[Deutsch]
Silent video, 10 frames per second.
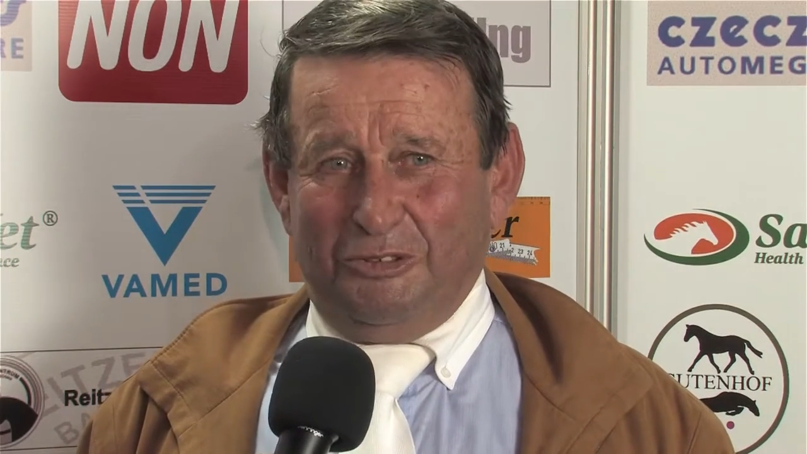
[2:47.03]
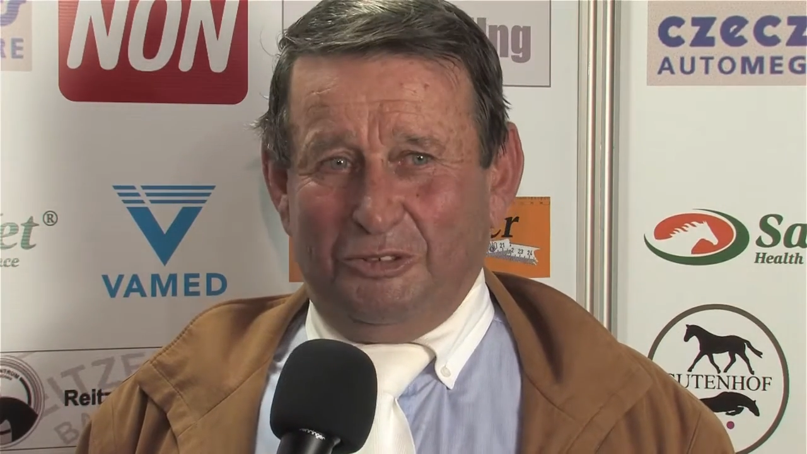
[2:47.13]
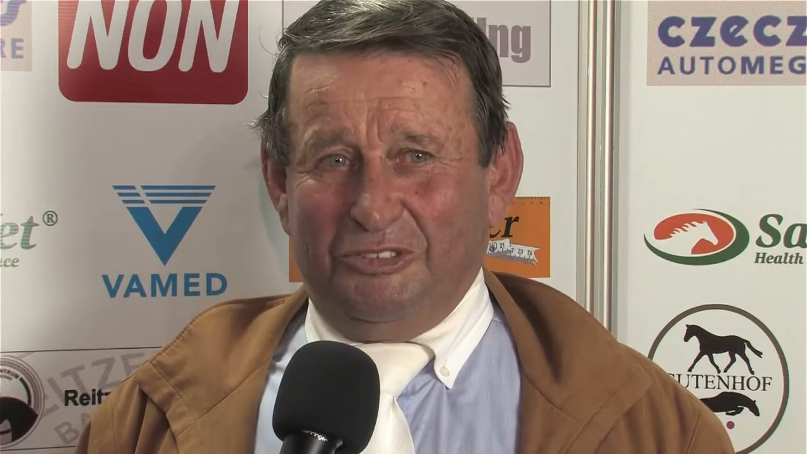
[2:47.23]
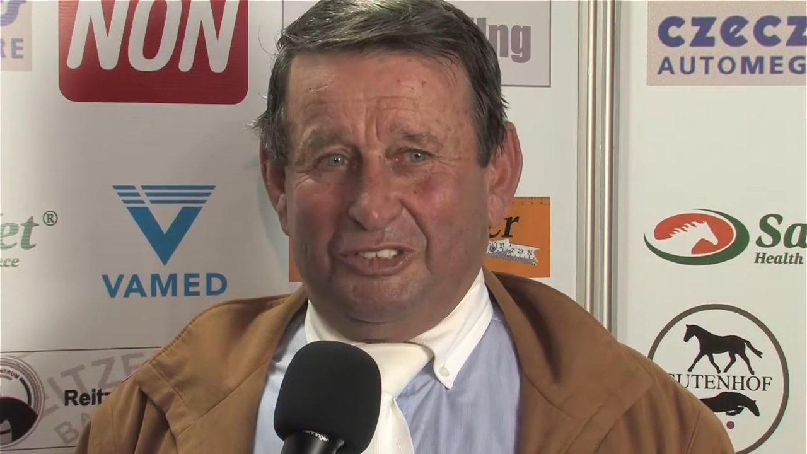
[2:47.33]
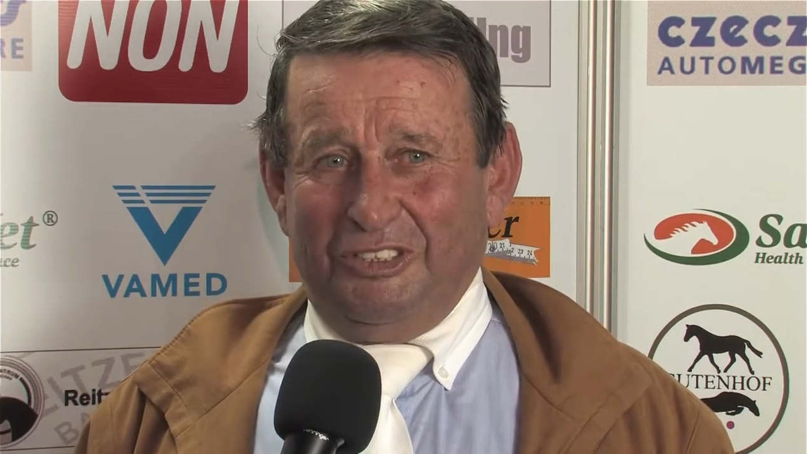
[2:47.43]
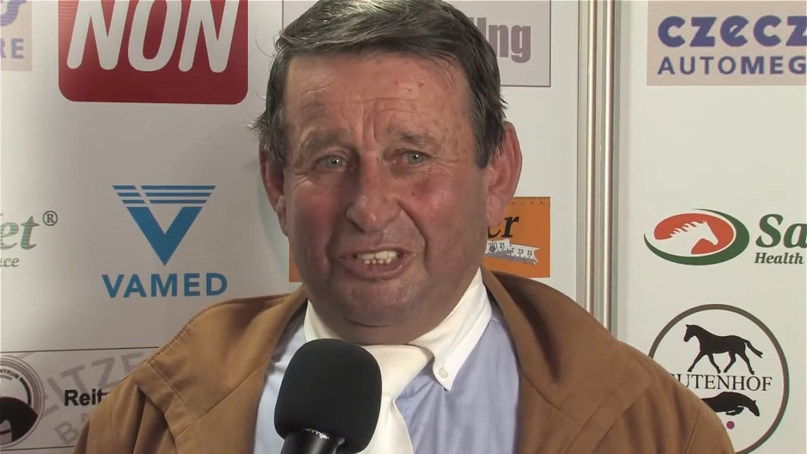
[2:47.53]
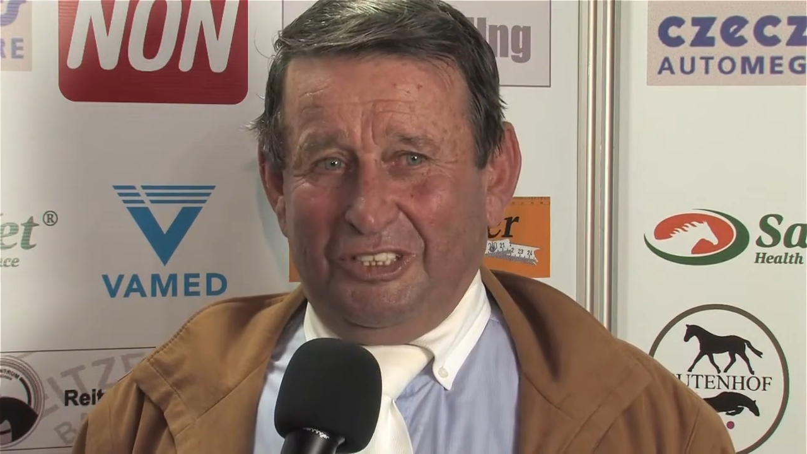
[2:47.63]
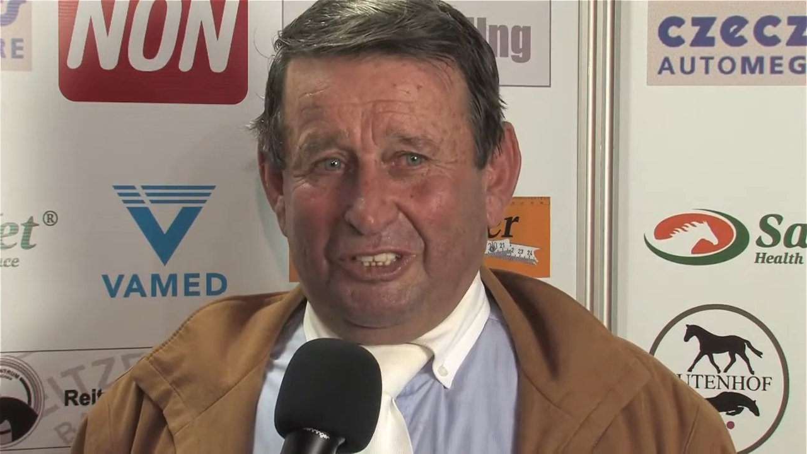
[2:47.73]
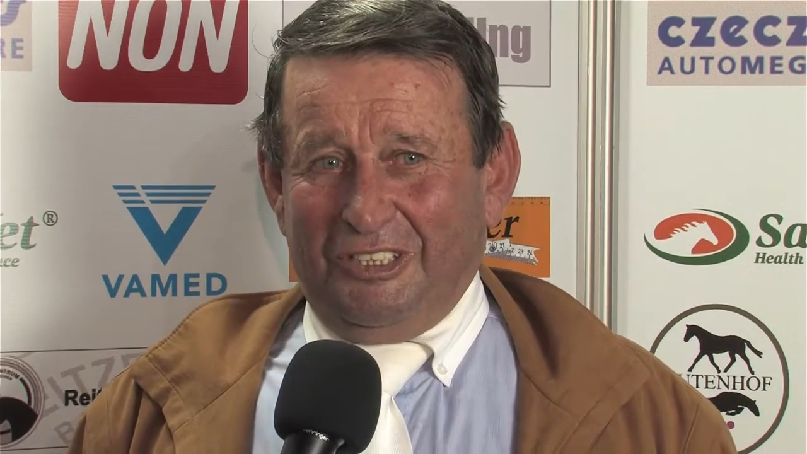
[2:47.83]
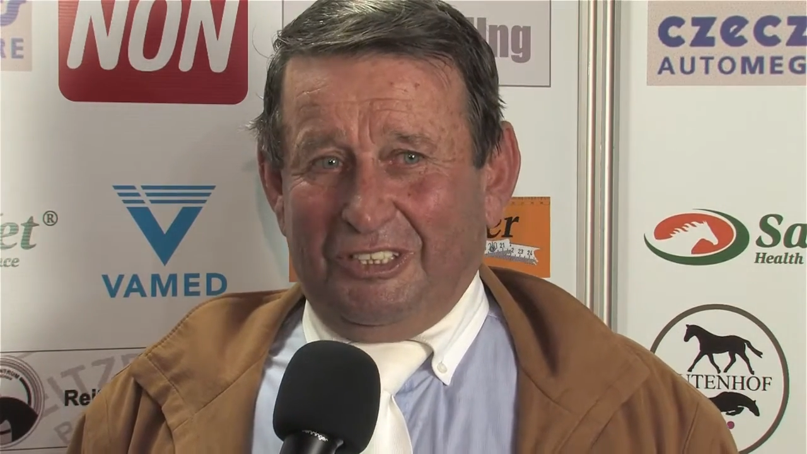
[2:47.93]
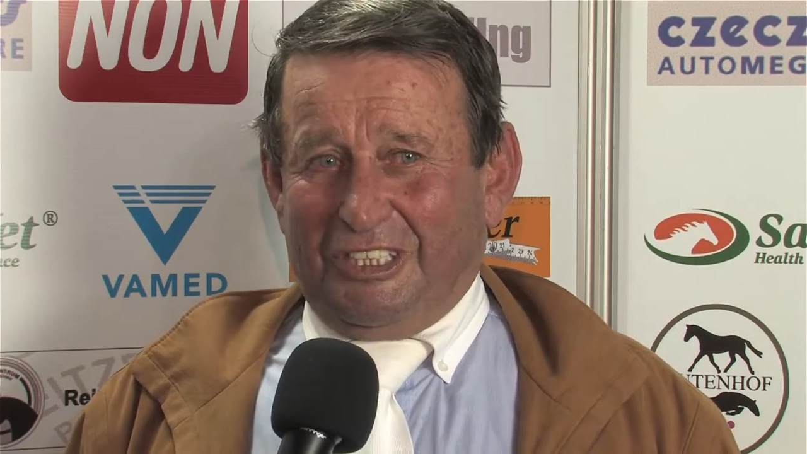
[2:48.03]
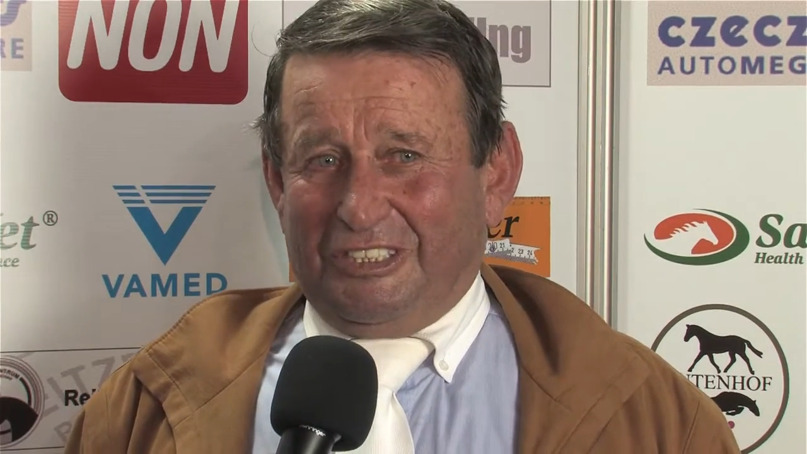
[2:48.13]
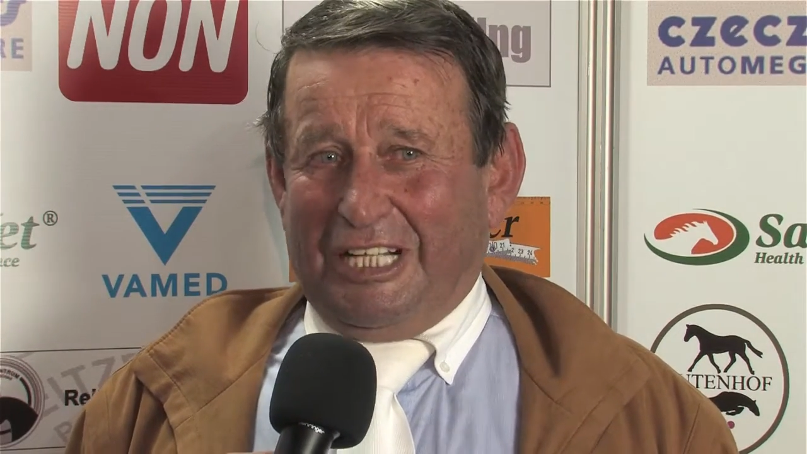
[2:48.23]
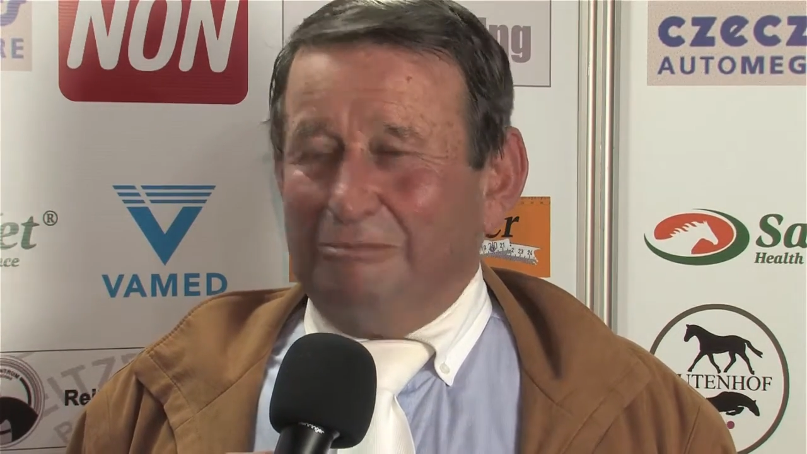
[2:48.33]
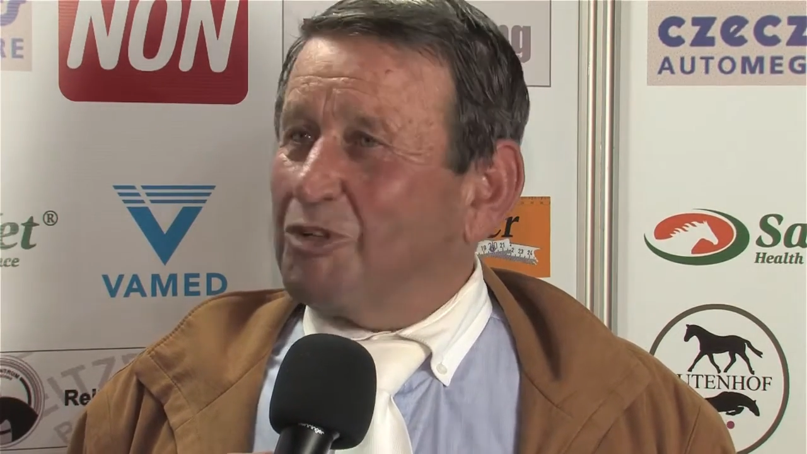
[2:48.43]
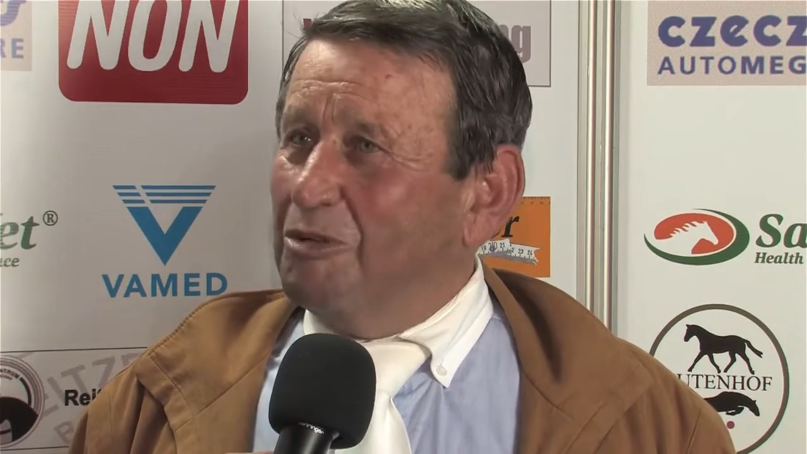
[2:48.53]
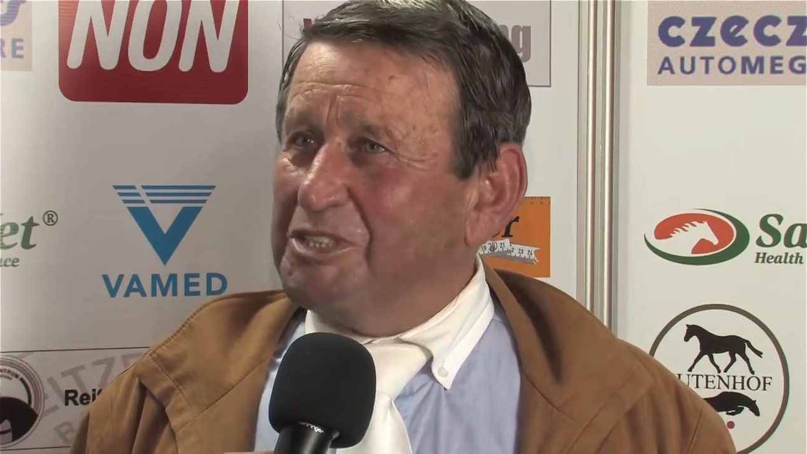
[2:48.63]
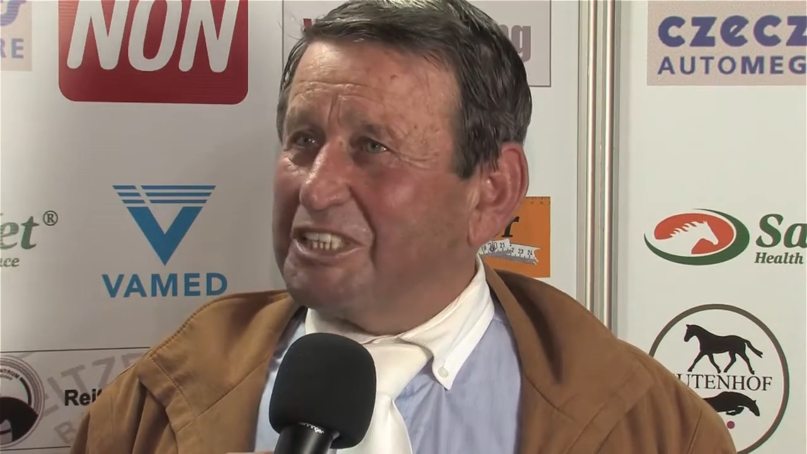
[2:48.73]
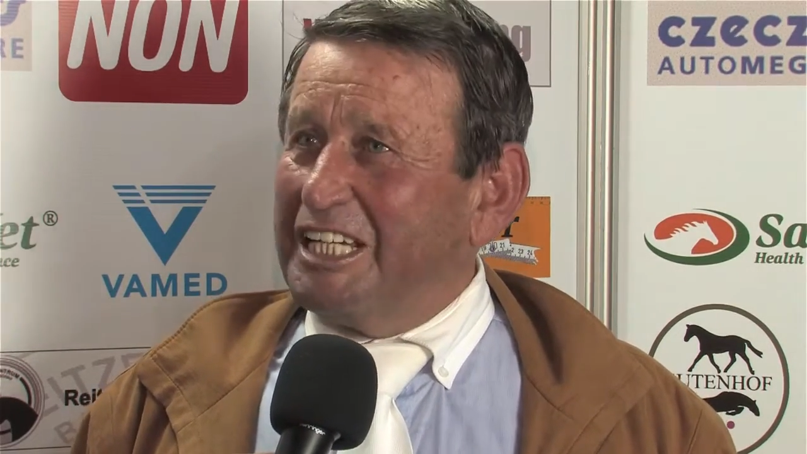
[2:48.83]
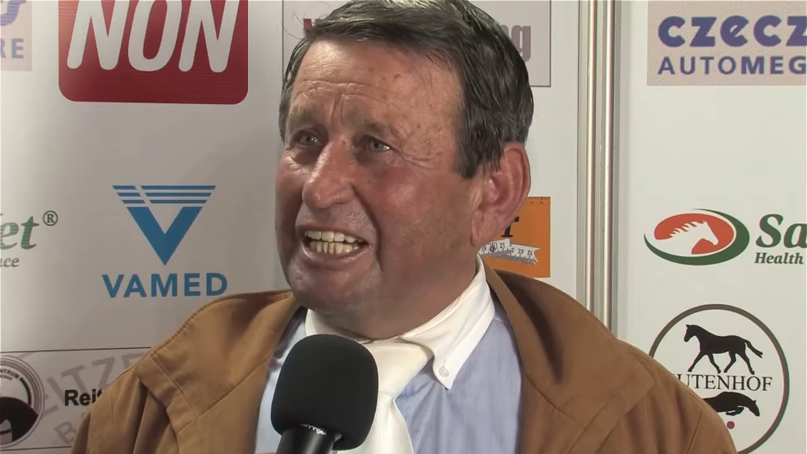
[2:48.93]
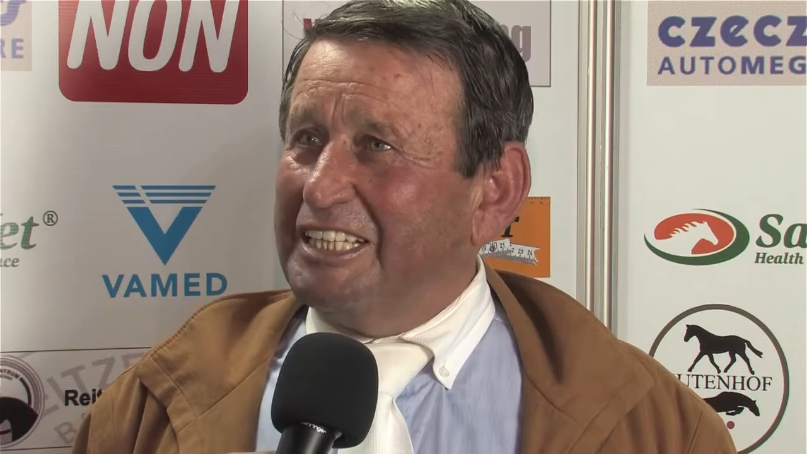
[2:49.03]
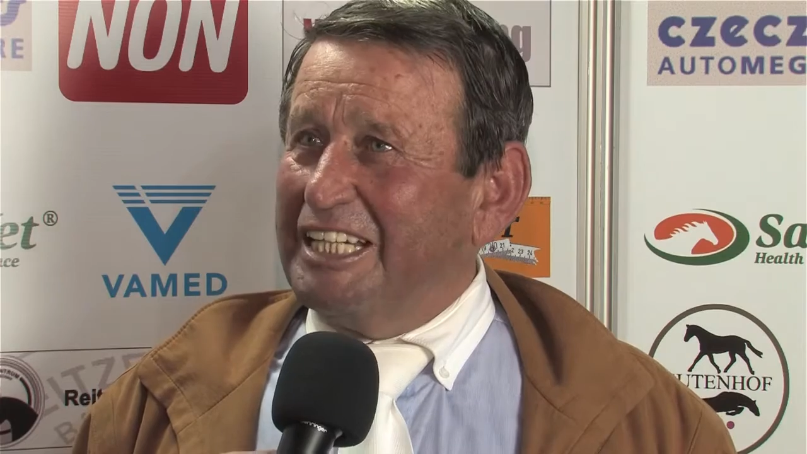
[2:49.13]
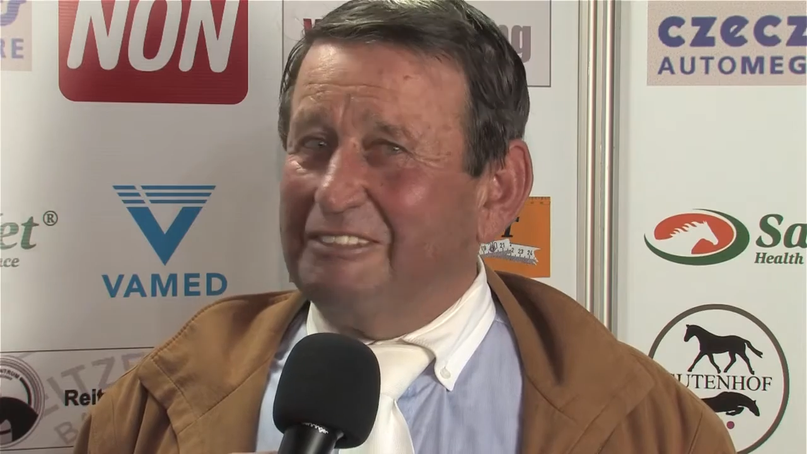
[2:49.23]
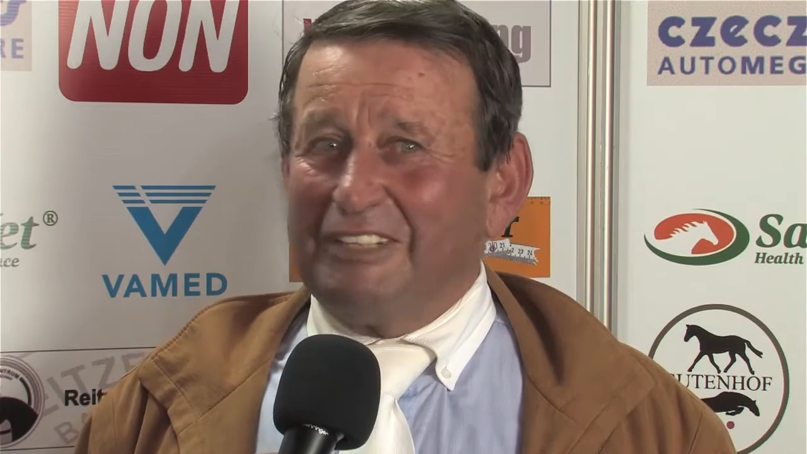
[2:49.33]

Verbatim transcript: Und deshalb komme ich gern her,